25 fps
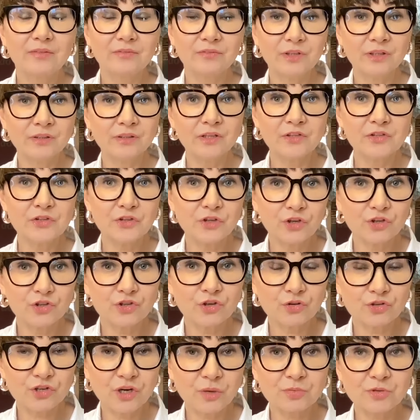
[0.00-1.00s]
W jednej z jej
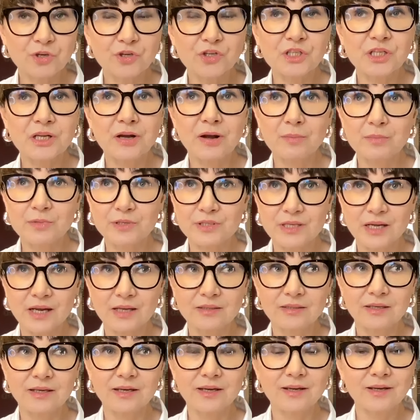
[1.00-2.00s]
książek przeczytałam
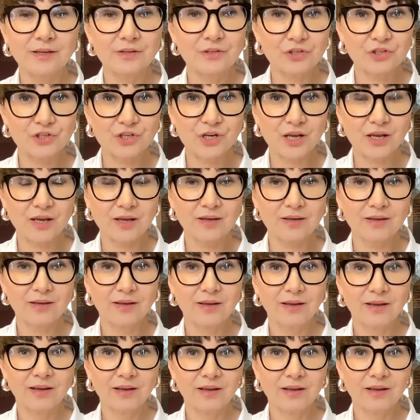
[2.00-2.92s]
zdanie, że